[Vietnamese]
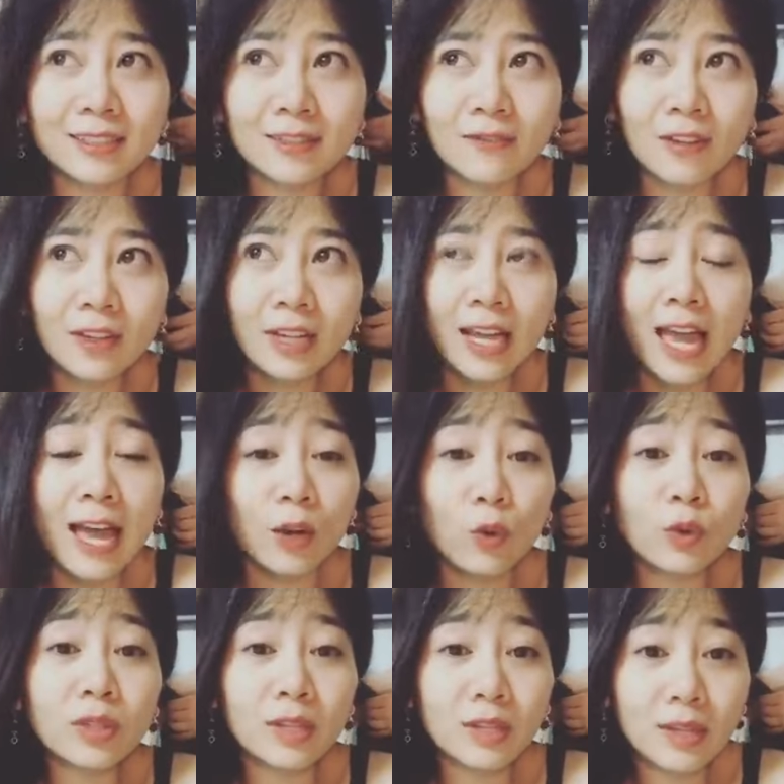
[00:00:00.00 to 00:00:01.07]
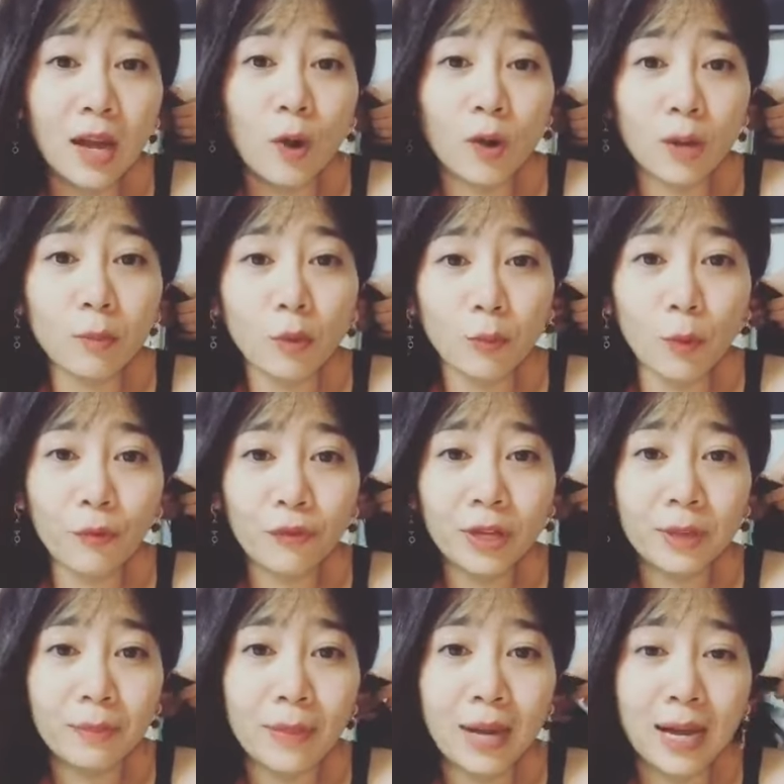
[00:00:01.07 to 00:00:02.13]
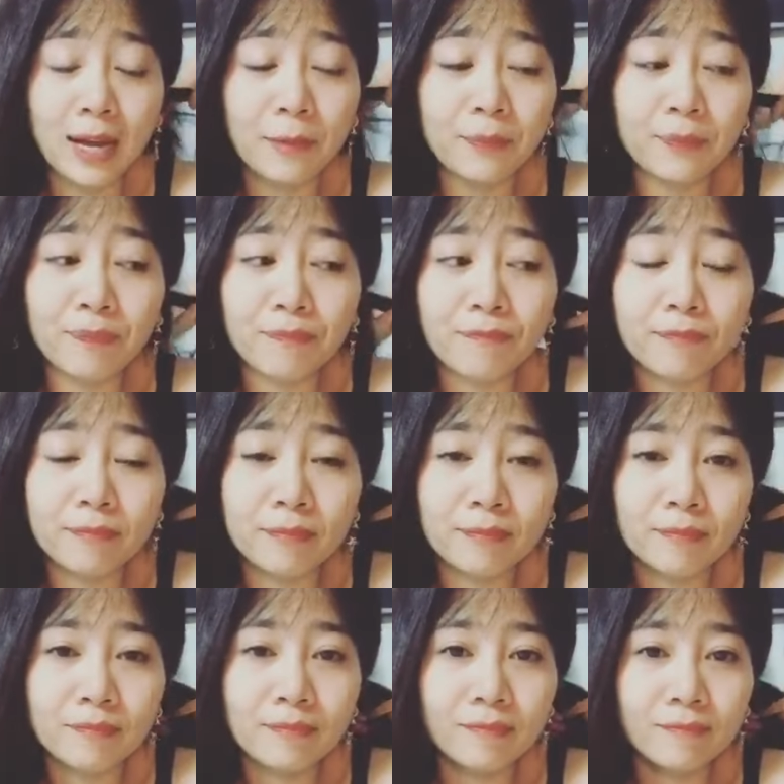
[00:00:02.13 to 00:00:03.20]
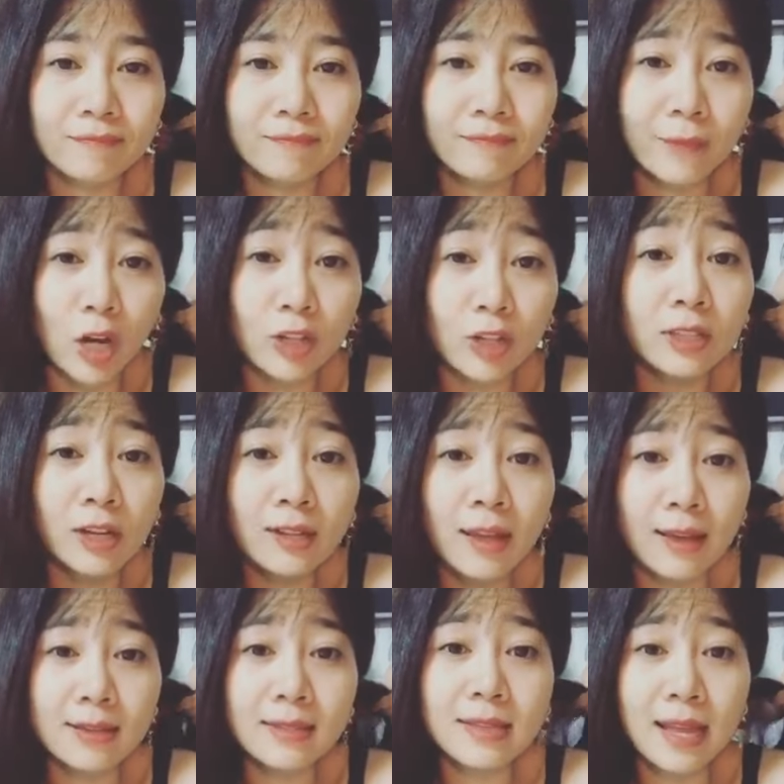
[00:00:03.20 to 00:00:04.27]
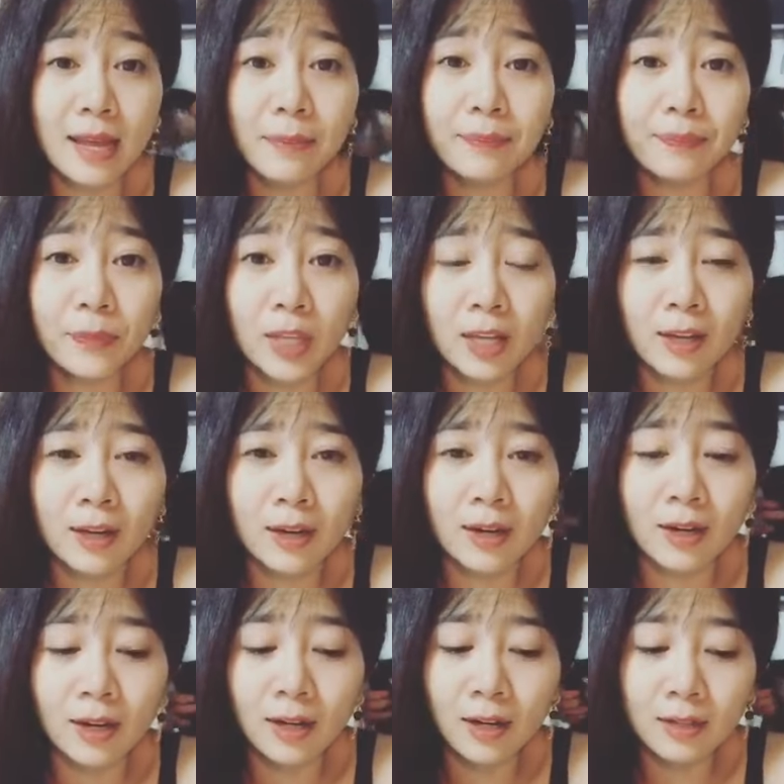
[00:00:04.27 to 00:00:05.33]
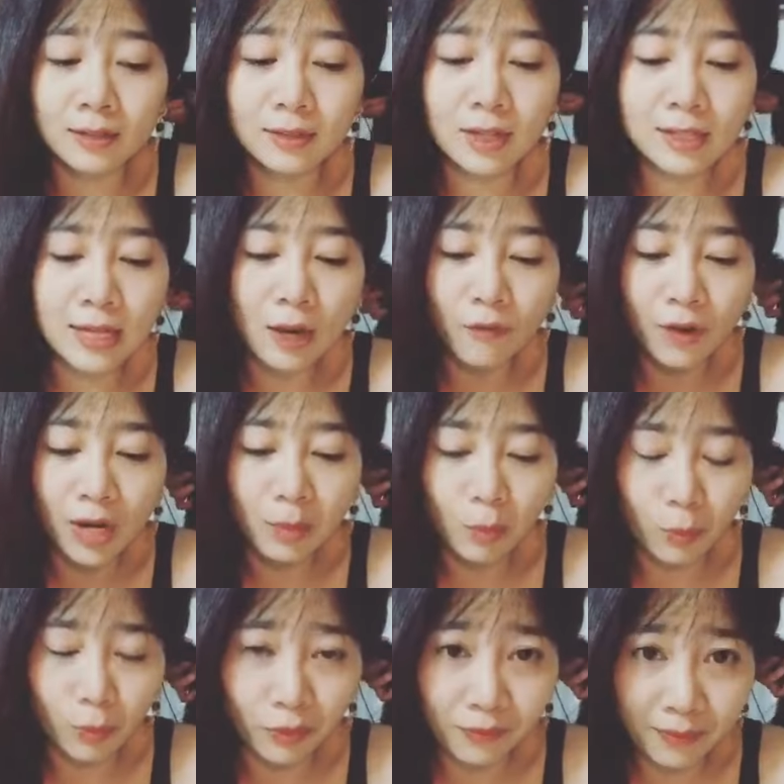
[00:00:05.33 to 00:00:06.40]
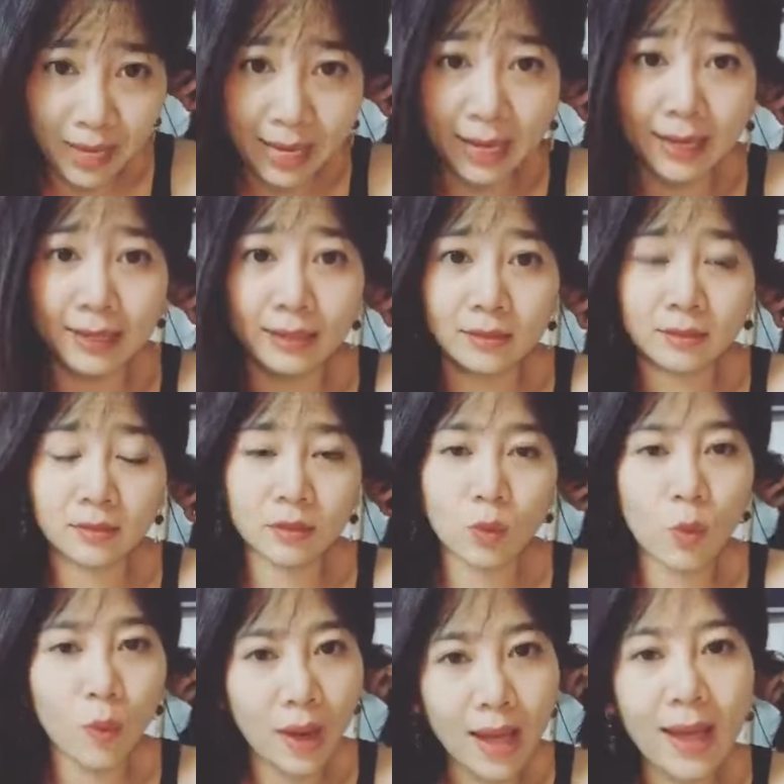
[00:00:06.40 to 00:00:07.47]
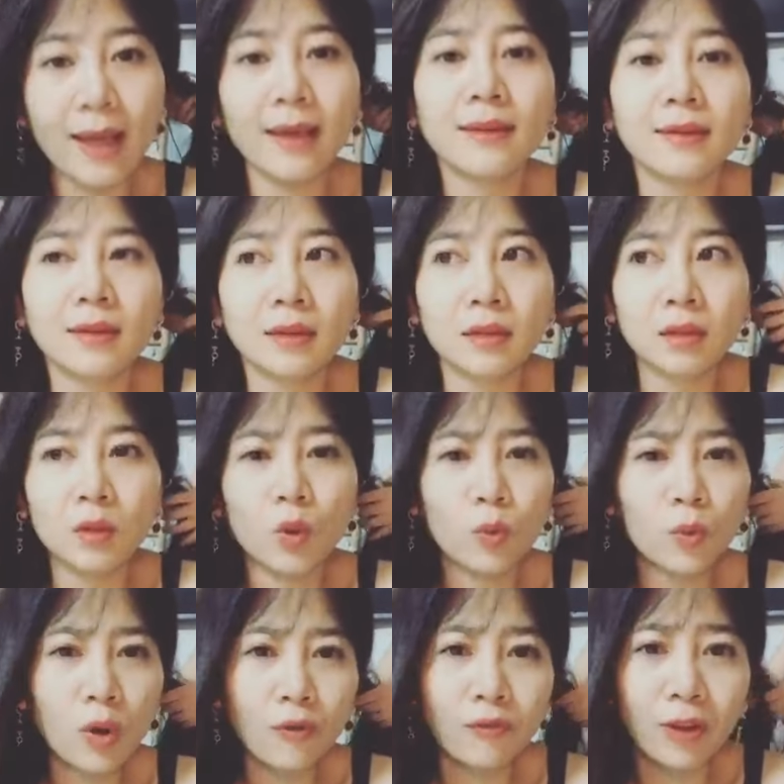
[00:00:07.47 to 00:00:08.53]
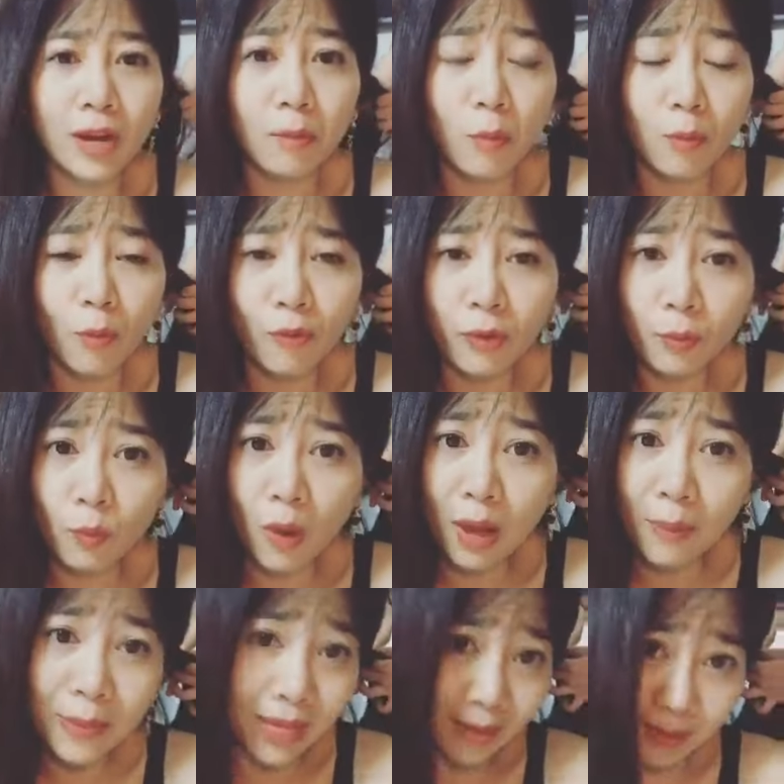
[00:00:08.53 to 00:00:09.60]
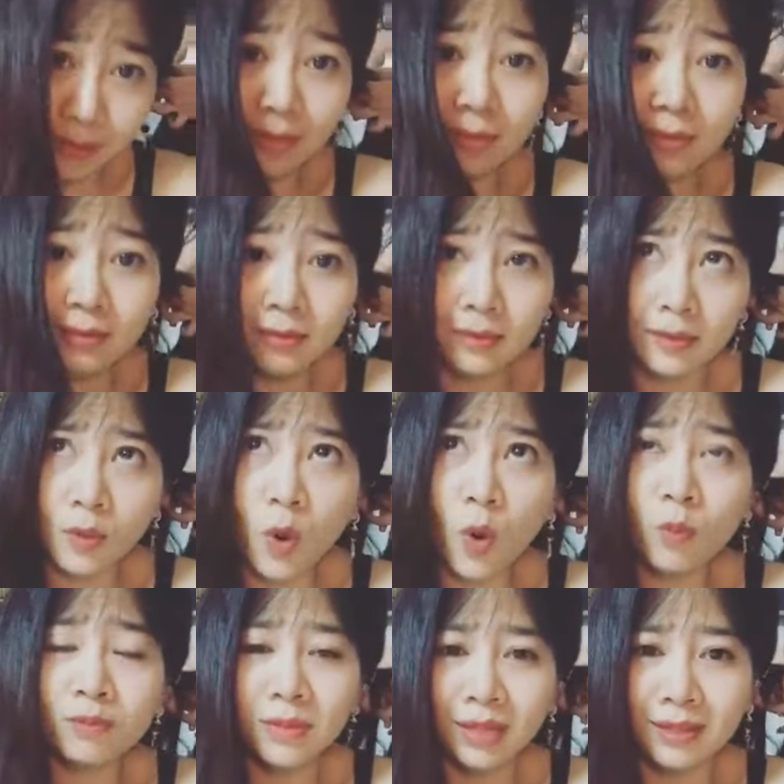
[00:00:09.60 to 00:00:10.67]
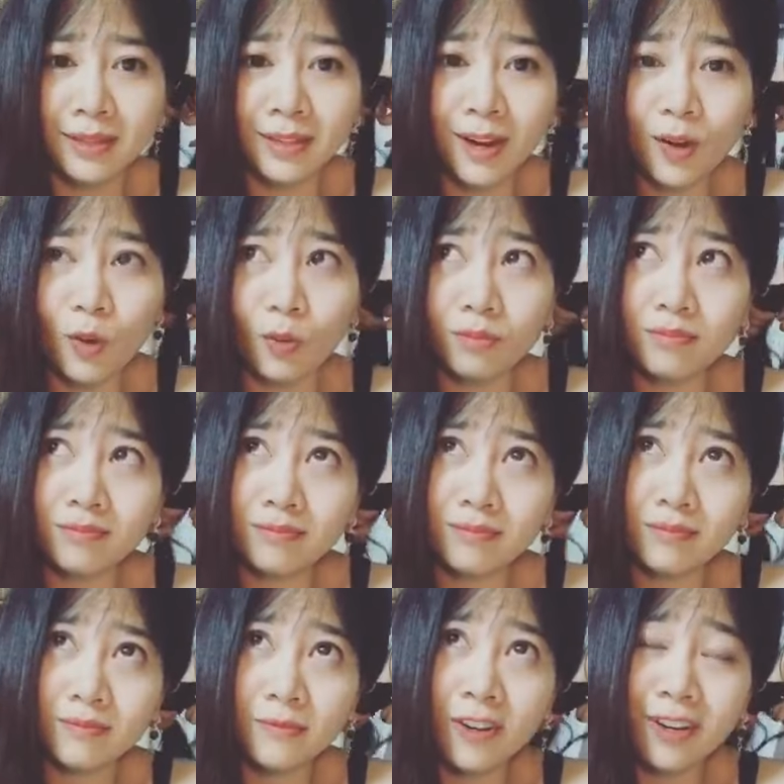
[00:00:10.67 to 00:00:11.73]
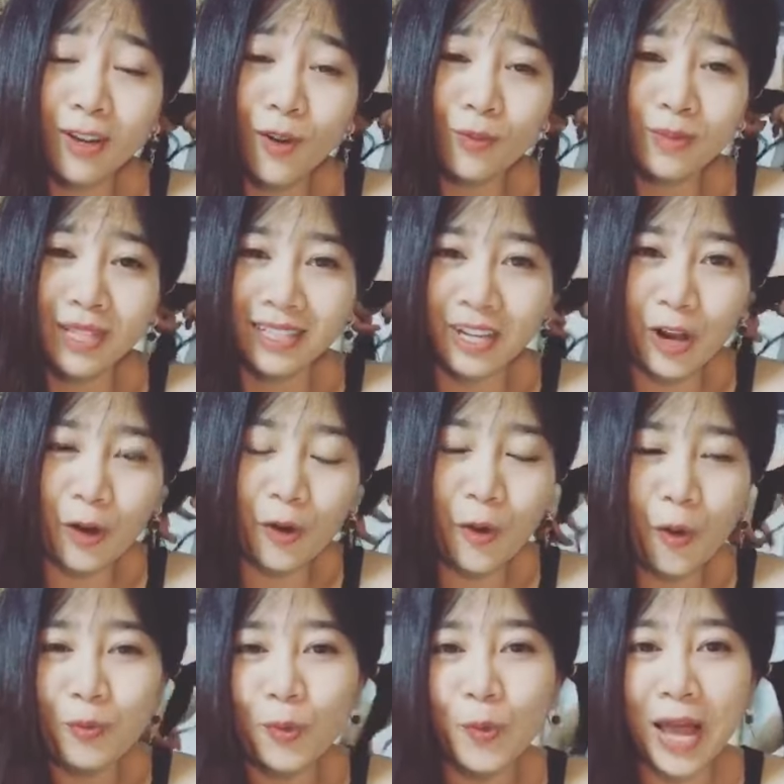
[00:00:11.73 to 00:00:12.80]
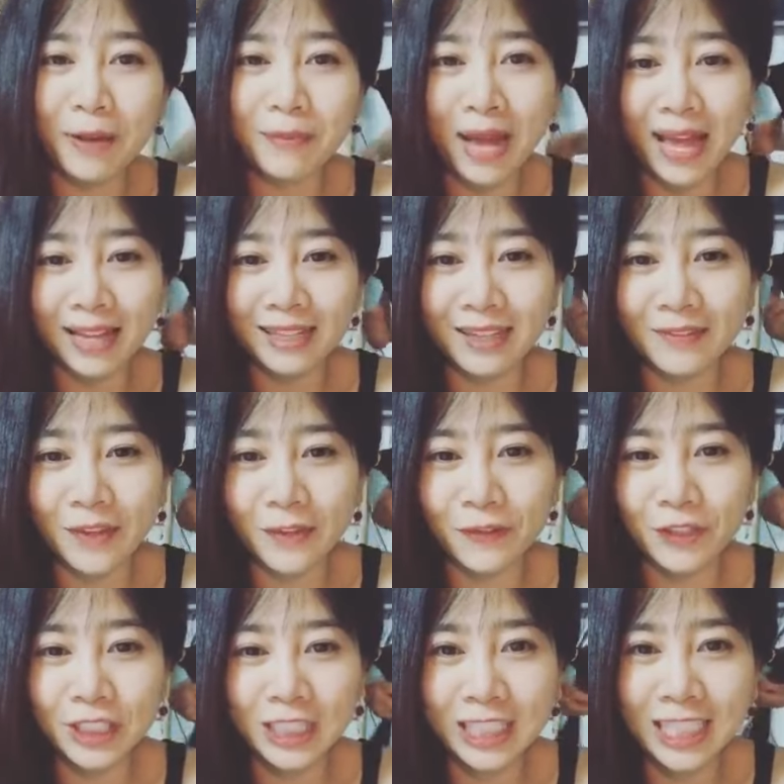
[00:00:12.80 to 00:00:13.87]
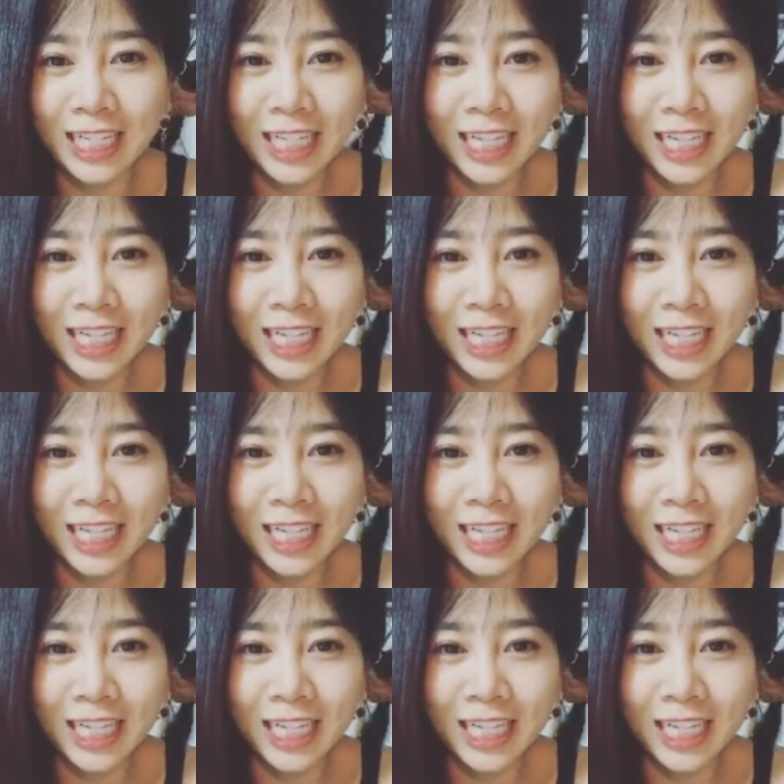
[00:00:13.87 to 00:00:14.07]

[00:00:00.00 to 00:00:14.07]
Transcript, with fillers: tôi nghĩ hạ cuối tình đầu là một bộ phim mà ừ, mọi người có thể xem à, nó sẽ không phải là một phim hài quá cũng không phải là một bộ phim quá bi kịch ngôn tình thì nó cũng phương nghĩ ngôn tình thì nó cũng không đủ lãng mạn tại vì phương